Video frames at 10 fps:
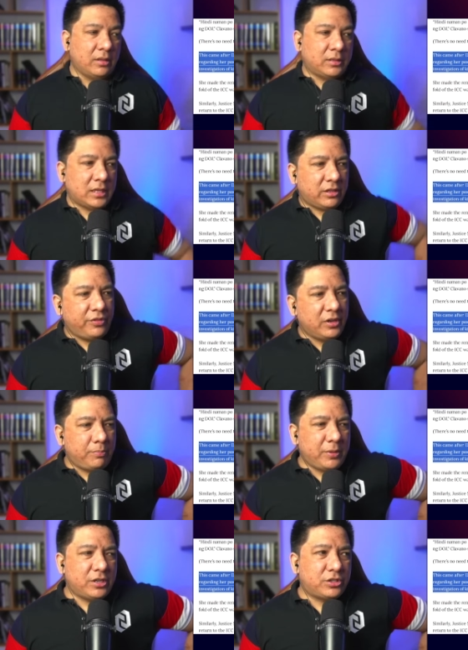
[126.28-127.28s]
that the
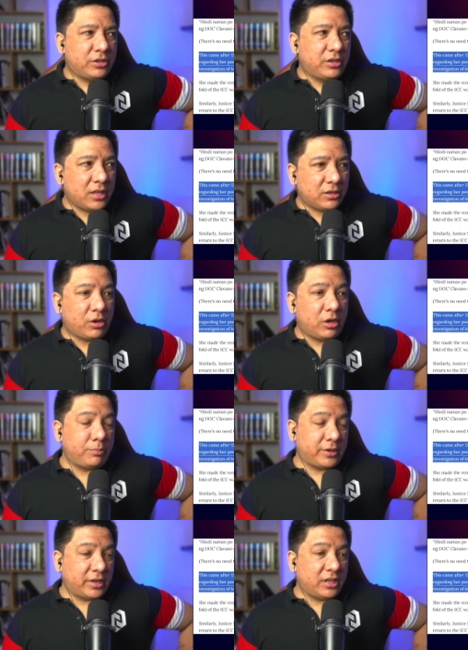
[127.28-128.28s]
Philippines should not
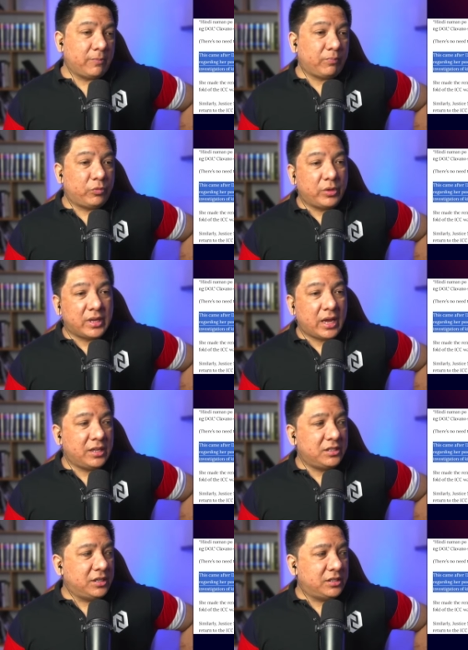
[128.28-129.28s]
cooperate with the
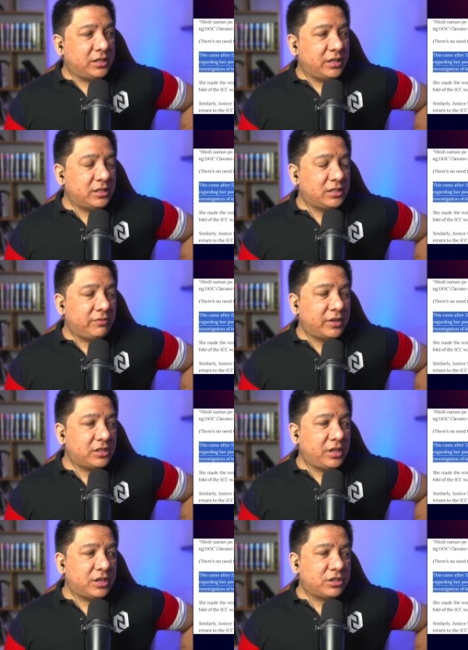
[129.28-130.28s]
ICC in its
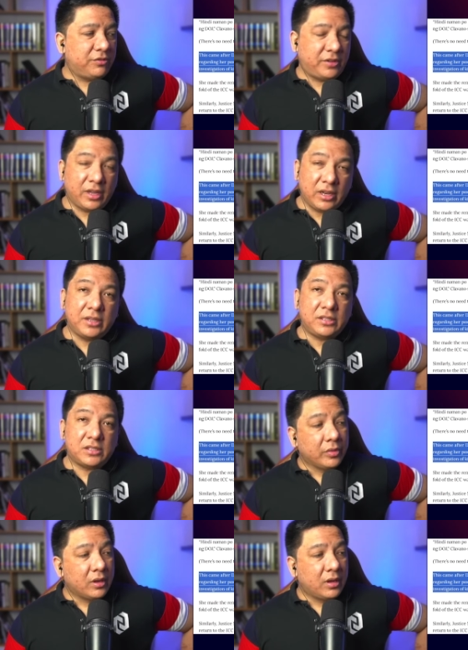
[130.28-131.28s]
investigation of
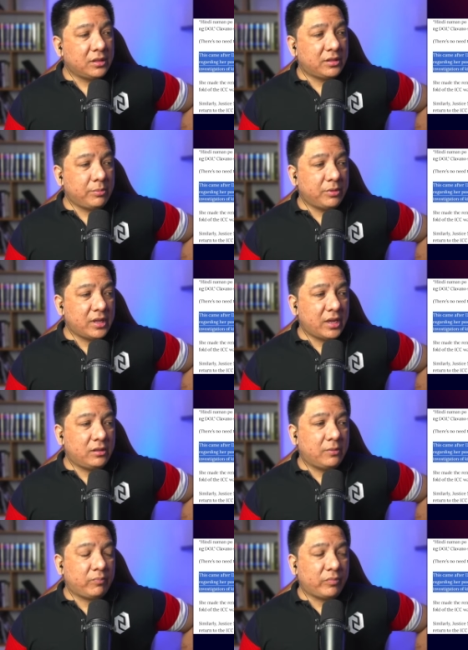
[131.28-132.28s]
killings
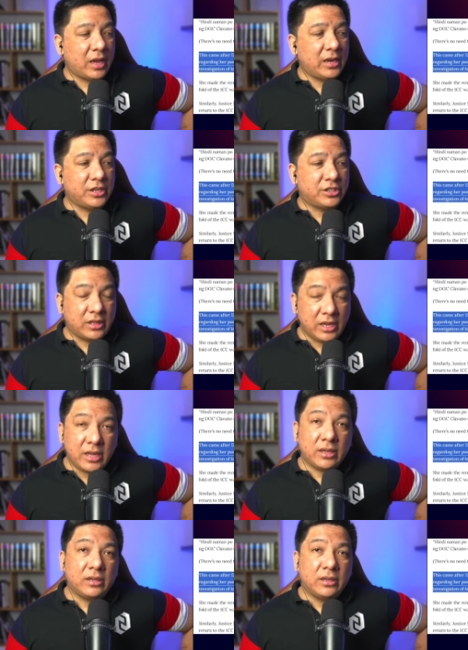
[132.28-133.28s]
attributed
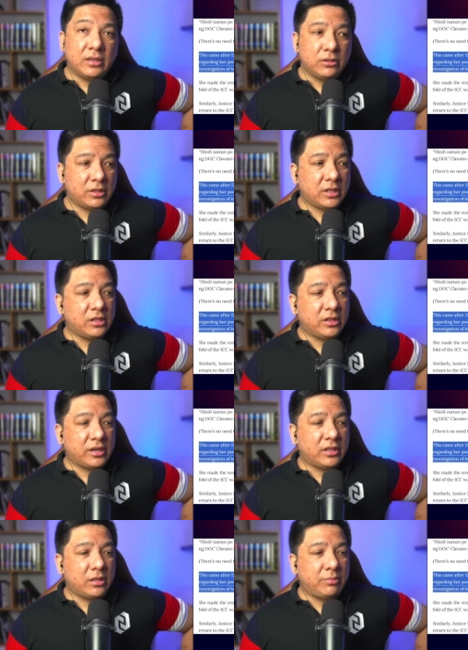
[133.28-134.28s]
allegedly to the
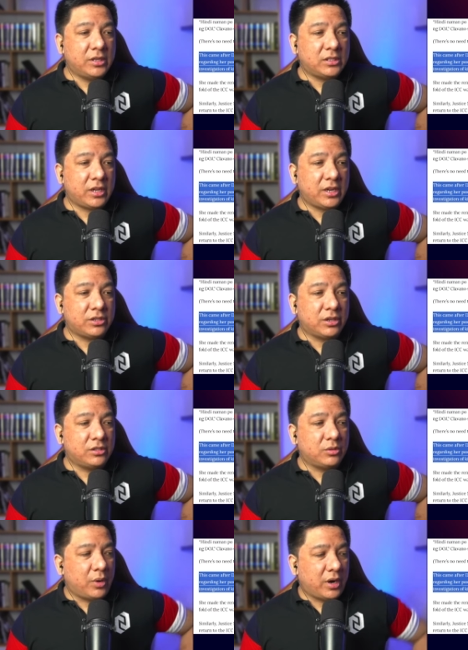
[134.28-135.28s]
Duterte
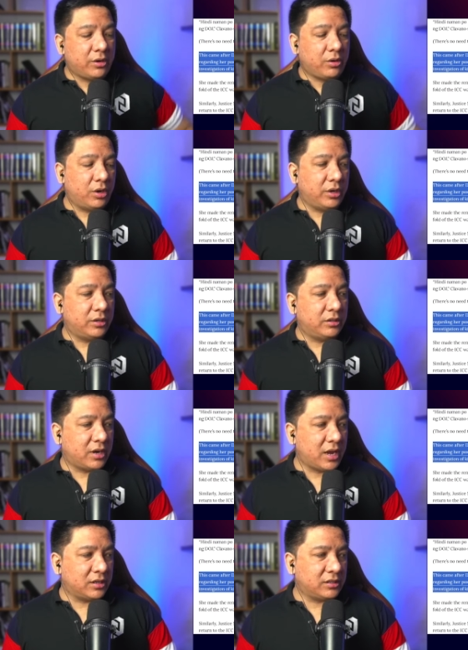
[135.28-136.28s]
administration's war on
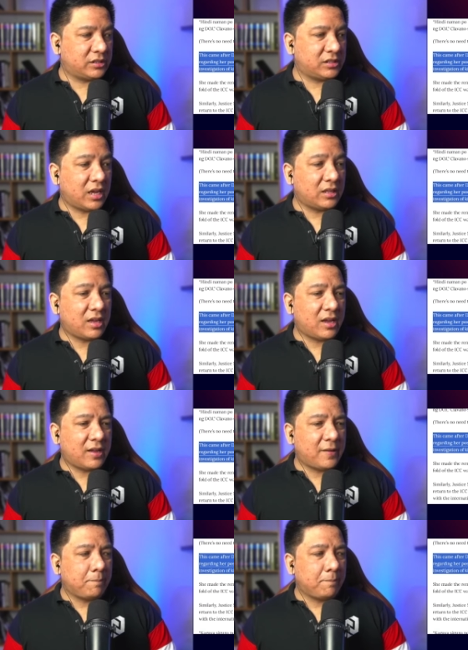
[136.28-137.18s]
drugs. At uh,